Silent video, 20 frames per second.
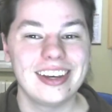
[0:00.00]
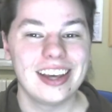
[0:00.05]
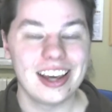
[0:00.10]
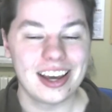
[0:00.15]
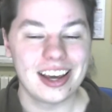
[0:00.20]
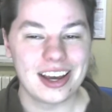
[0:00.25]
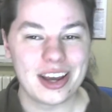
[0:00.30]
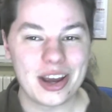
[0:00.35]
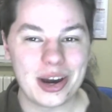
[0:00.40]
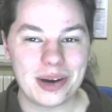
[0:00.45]

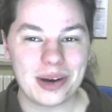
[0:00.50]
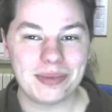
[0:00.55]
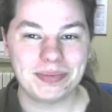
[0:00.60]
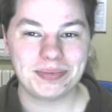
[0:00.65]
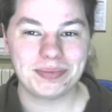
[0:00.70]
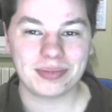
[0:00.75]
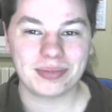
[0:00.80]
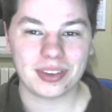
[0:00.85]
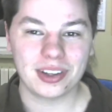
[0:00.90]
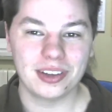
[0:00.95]
ja,
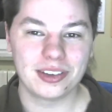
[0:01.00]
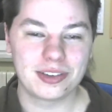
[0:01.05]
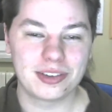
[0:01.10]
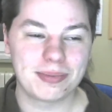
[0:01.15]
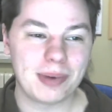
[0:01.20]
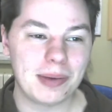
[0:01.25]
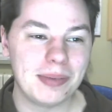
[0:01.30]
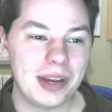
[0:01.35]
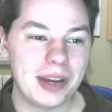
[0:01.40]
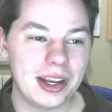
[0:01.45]
ist
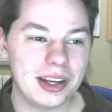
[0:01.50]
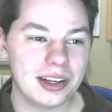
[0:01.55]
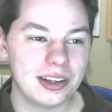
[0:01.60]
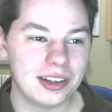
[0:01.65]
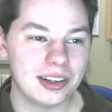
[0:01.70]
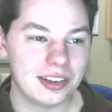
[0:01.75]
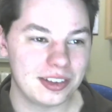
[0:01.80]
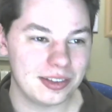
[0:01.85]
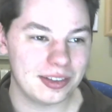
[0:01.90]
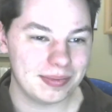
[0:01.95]
bei mir
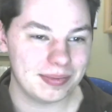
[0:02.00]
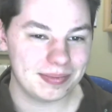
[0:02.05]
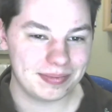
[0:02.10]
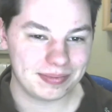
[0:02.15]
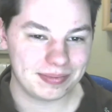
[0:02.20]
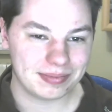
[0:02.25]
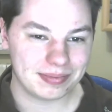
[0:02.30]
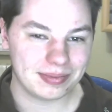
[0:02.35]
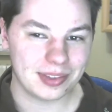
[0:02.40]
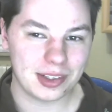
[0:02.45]
ähnlich.
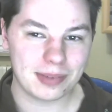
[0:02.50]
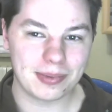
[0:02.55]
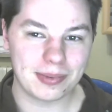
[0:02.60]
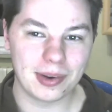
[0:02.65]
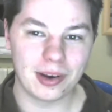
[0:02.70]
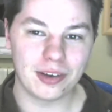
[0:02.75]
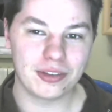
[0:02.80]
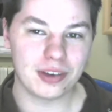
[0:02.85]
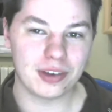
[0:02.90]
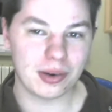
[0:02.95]
Ich bin
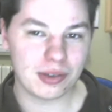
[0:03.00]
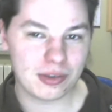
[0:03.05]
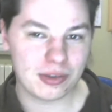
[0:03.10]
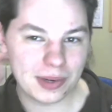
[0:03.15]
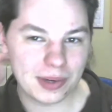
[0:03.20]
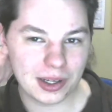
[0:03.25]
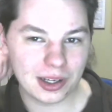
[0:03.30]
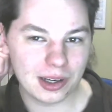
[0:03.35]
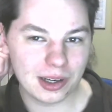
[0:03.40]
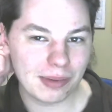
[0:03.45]
auch vorm
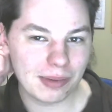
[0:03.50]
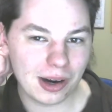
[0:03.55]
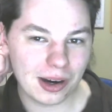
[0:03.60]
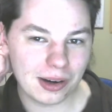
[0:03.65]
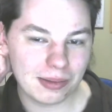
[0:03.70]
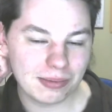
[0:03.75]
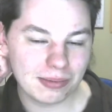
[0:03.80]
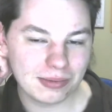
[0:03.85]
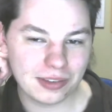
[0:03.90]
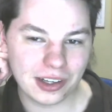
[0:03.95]
Spiegel immer,
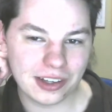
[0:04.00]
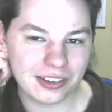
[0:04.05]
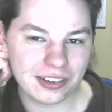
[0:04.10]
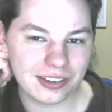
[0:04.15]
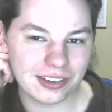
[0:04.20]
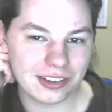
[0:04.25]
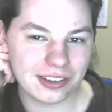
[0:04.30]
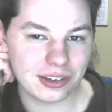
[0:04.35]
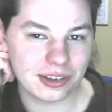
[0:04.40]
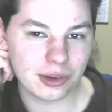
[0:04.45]
weiß
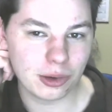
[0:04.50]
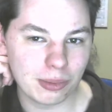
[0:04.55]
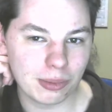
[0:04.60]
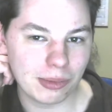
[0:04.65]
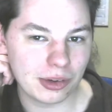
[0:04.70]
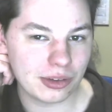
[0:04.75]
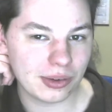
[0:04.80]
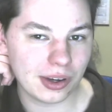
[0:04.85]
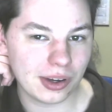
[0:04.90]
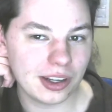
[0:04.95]
nicht, ich gucke
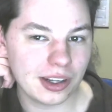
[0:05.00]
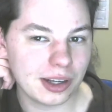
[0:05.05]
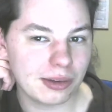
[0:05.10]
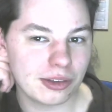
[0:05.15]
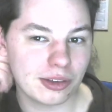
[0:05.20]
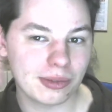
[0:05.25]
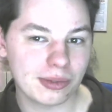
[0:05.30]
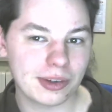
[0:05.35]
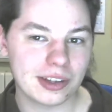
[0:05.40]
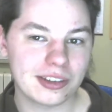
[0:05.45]
so an, denke
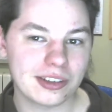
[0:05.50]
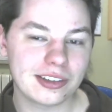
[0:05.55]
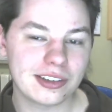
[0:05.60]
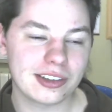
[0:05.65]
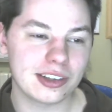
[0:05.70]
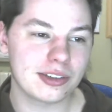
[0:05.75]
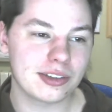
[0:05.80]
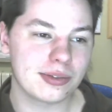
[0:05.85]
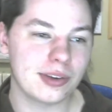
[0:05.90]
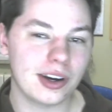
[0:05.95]
so, was ist
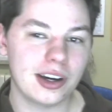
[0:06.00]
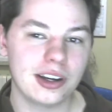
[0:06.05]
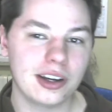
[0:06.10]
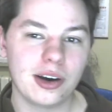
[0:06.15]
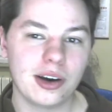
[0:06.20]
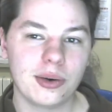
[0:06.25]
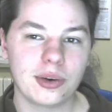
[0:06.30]
das für einer?